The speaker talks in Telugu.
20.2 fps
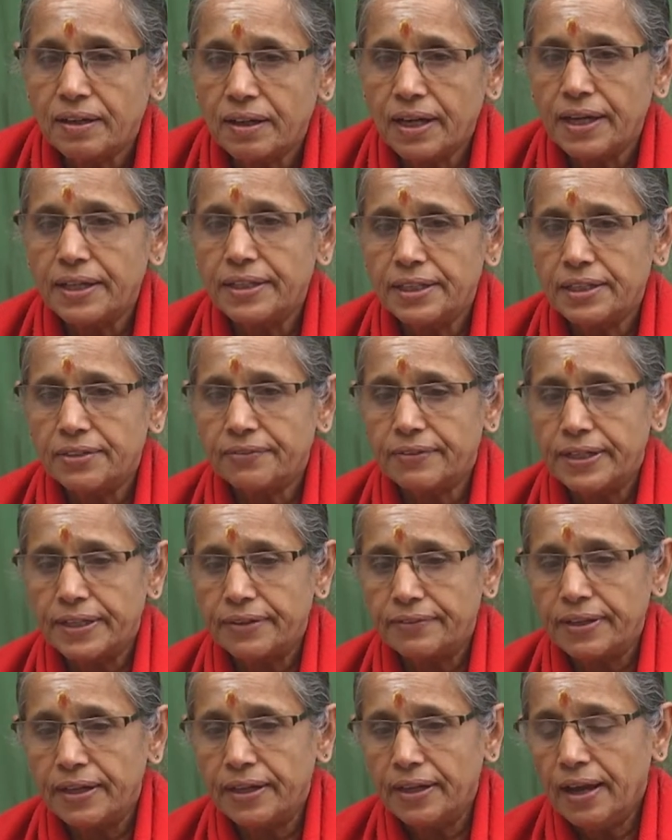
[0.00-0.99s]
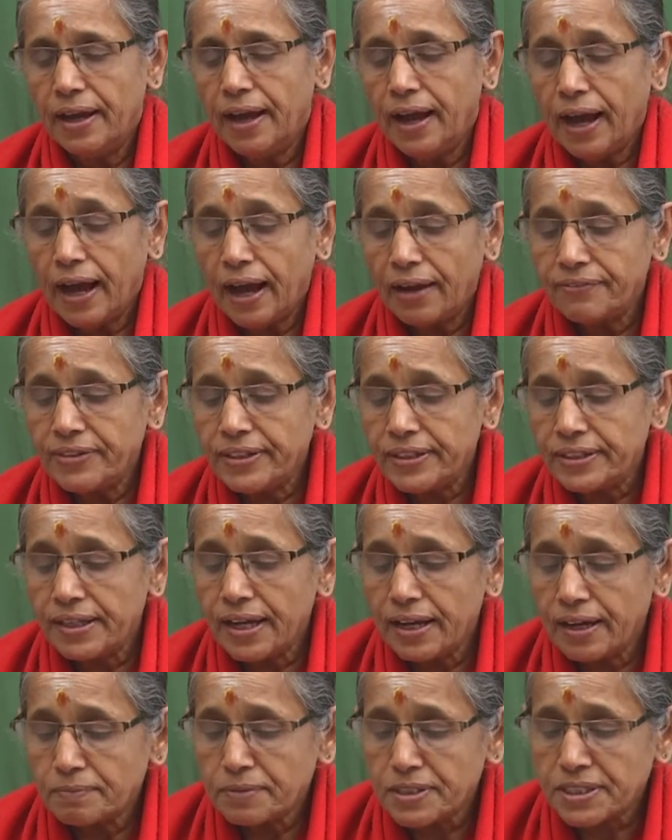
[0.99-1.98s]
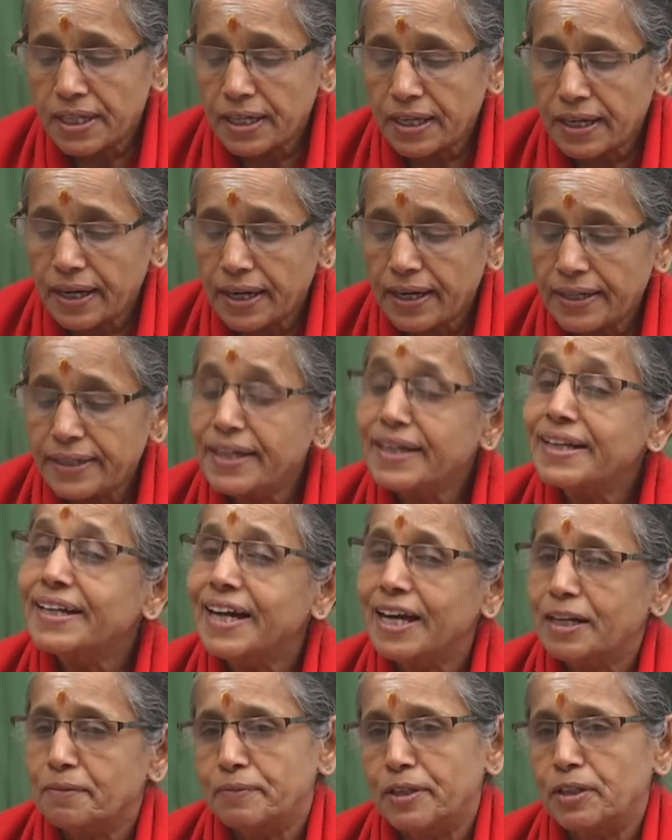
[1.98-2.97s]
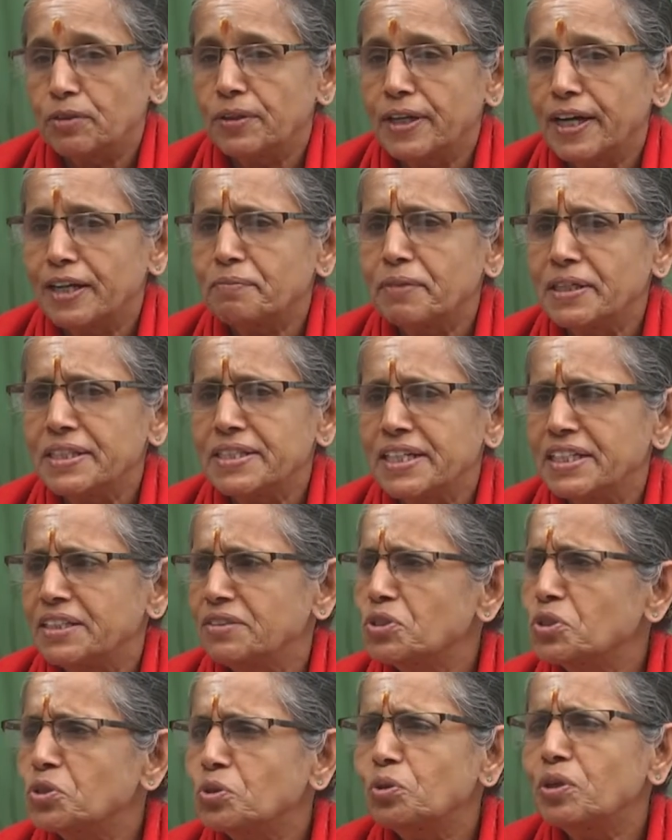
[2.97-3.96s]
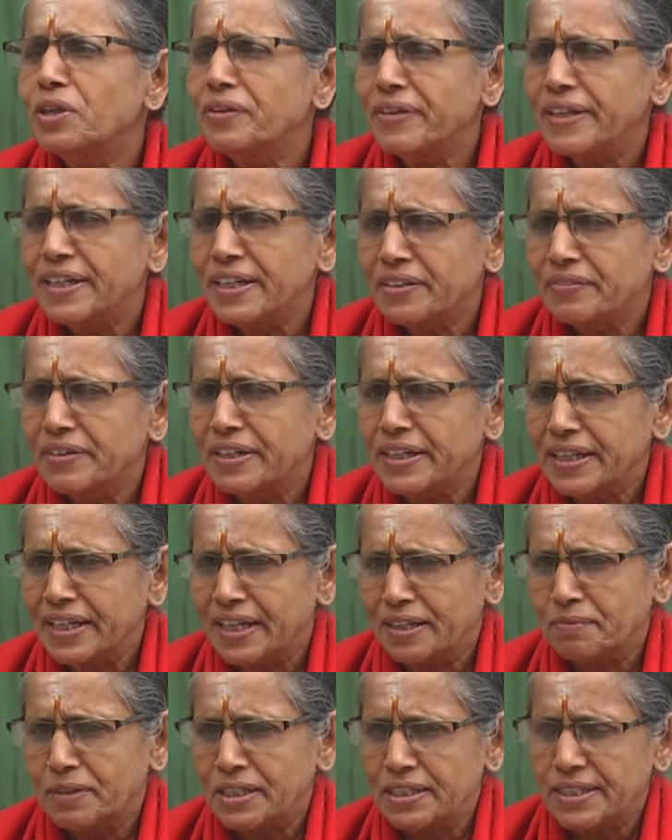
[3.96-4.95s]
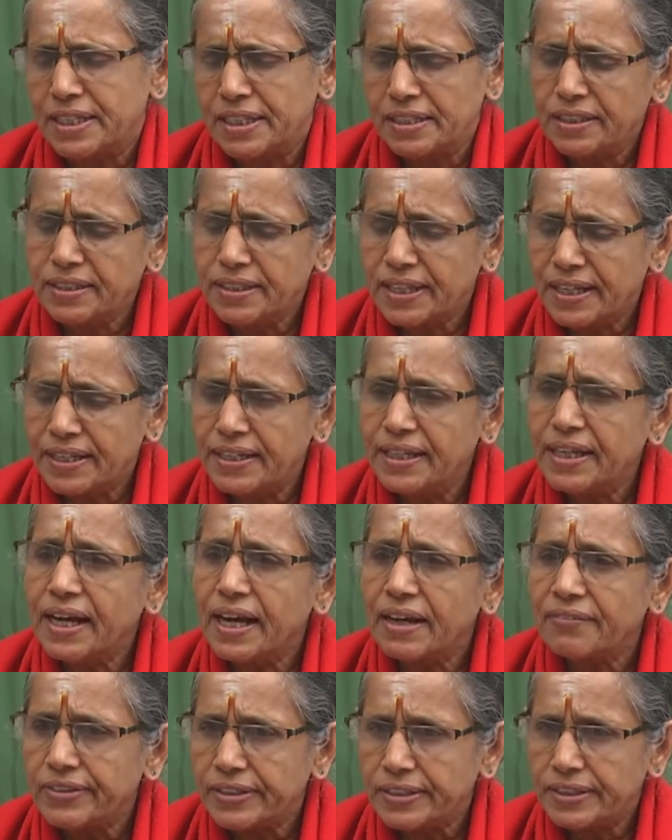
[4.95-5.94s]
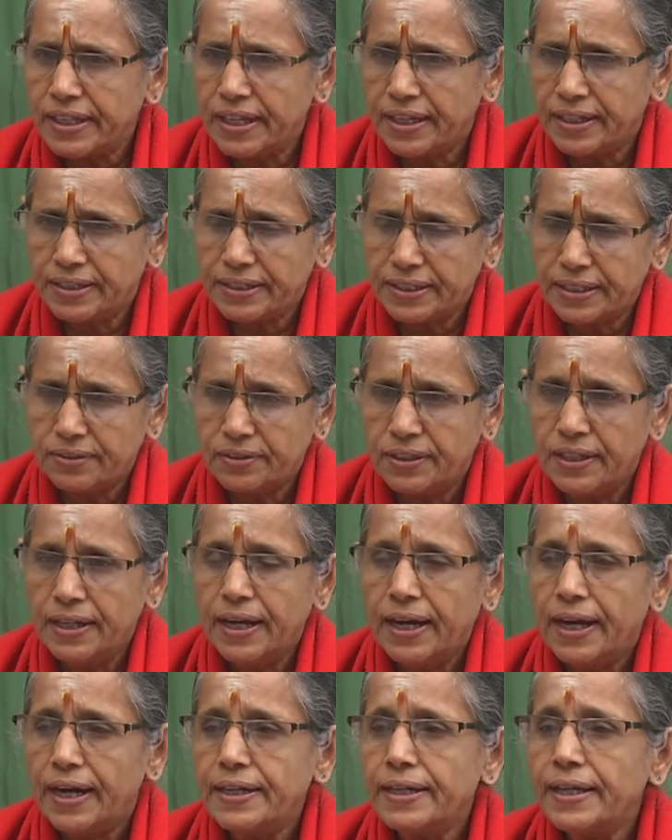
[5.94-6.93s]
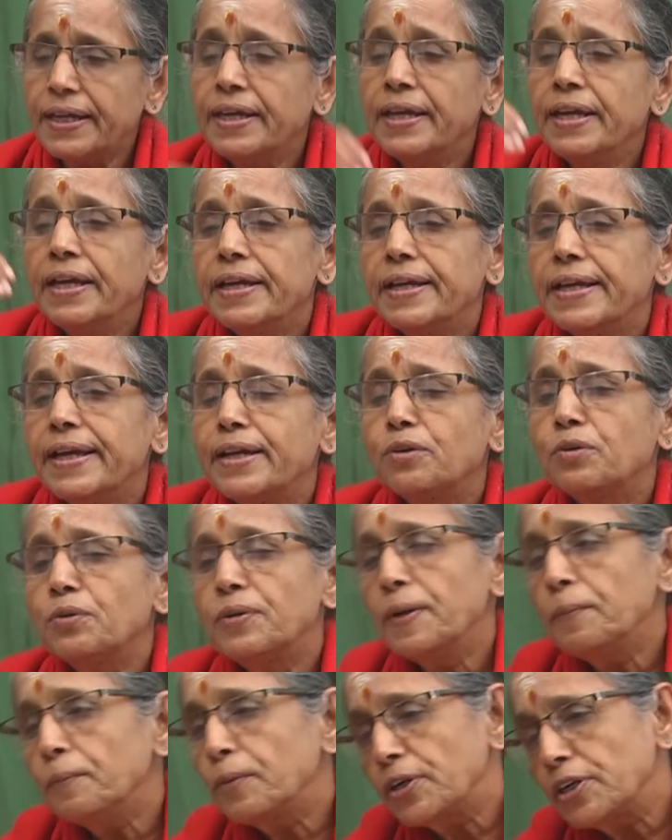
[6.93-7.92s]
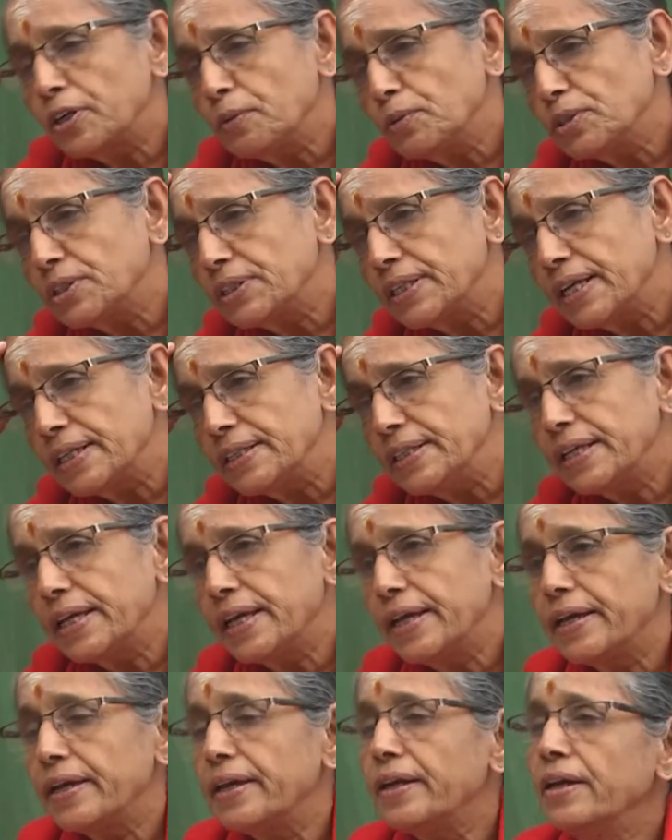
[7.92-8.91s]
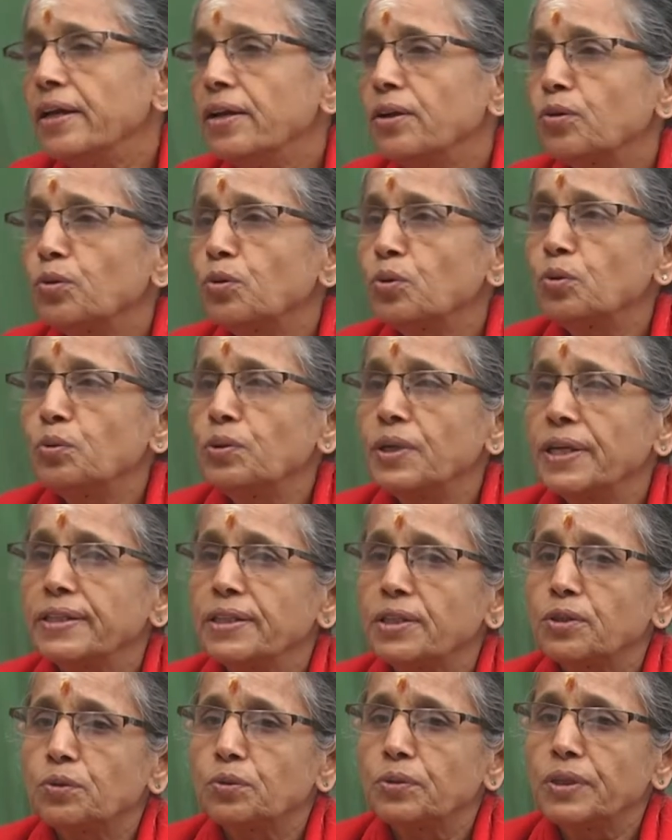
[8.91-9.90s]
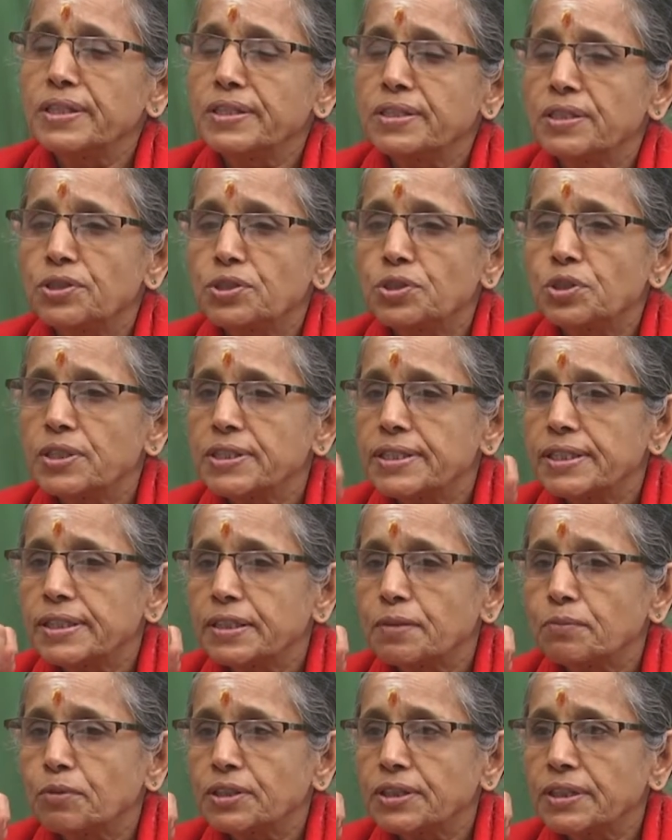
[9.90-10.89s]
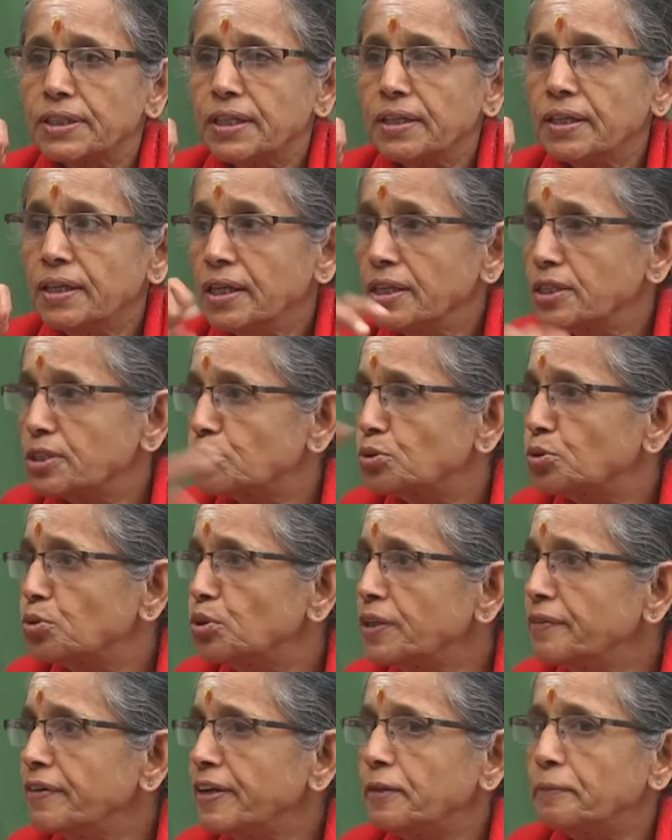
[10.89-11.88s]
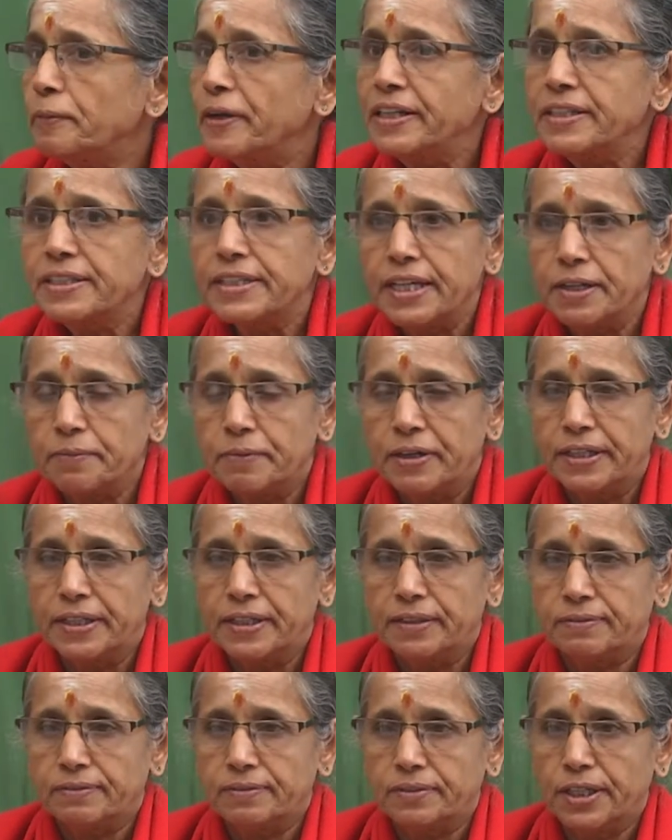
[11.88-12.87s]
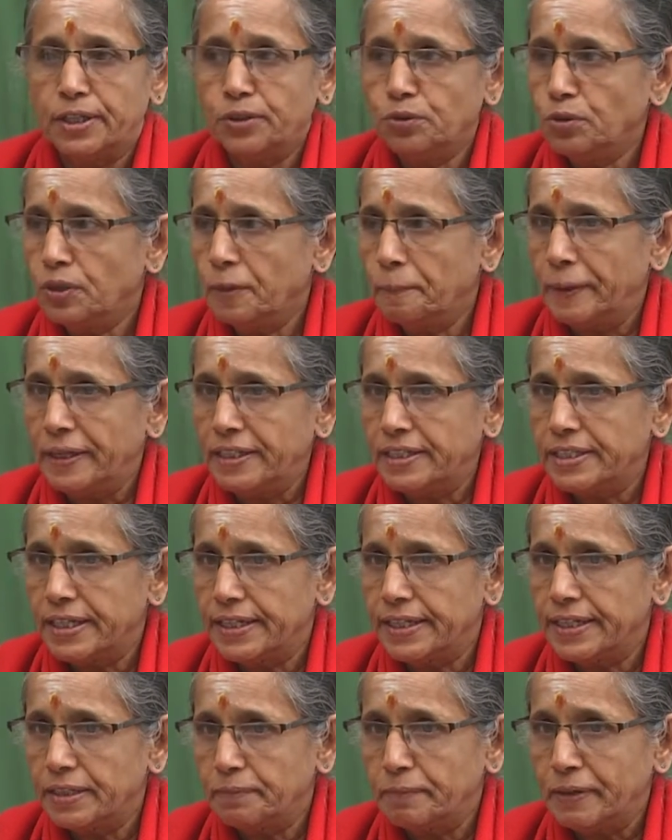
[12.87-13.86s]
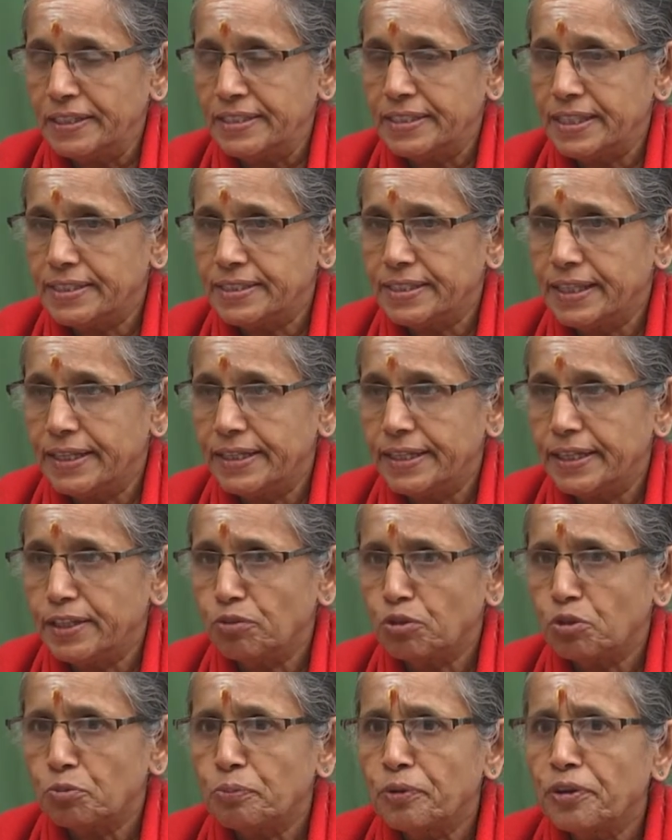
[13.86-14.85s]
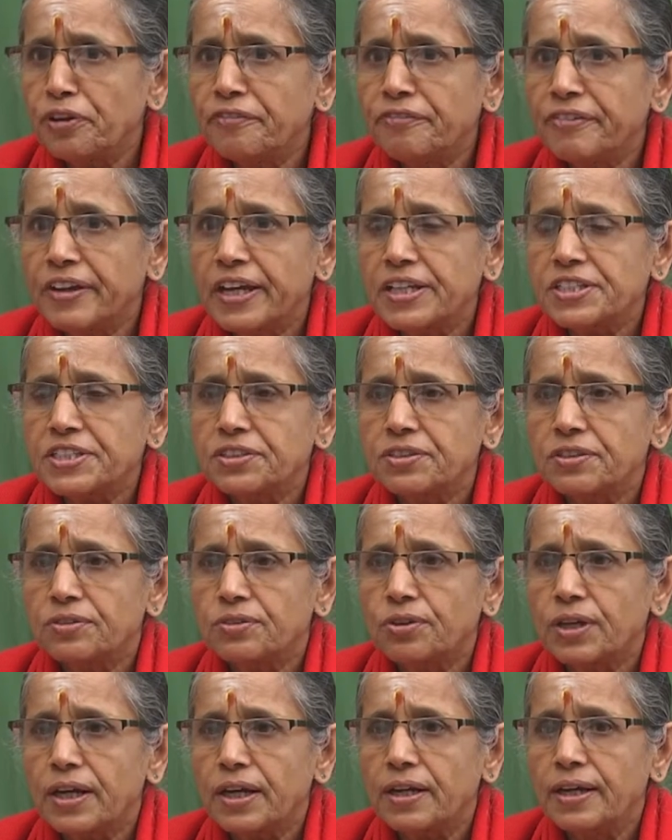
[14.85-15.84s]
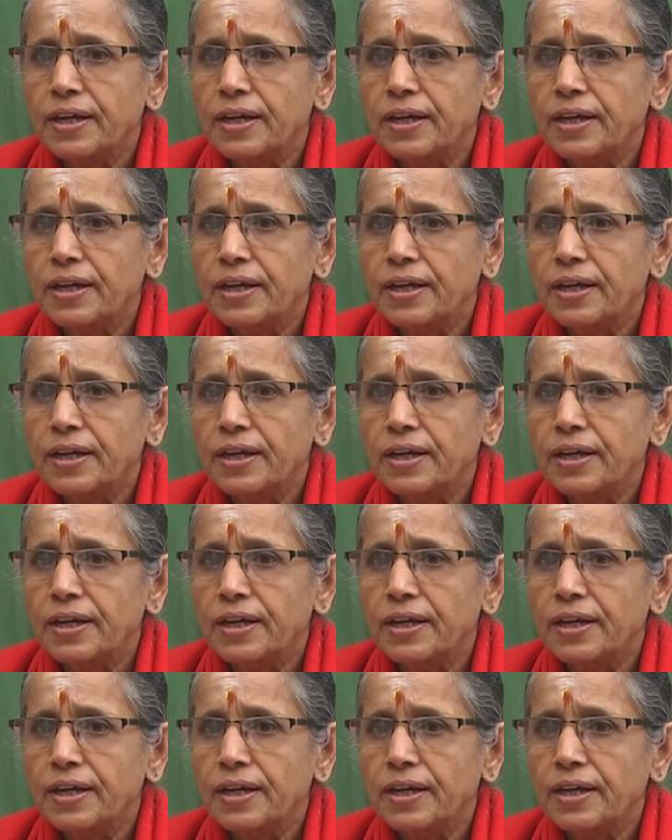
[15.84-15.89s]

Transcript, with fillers: అయినటువంటివి అవిద్యాంశ అంటే కర్మలు కర్మలు చేయటం స్థూలమైనటువంటి కర్మలు చేయటం దానిని అవిద్య అంటారు అంటే ఎక్కువగా మొట్టమొదట అందుకే గురువులందరూ కూడా శిష్యుల చేత మొదట స్థూలమైన పని చేయమంటారు ఎక్కువగా పని చేయండి పని చేస్తే ఏంటంటే ఒక ప్యూరిఫికేషన్ ఒక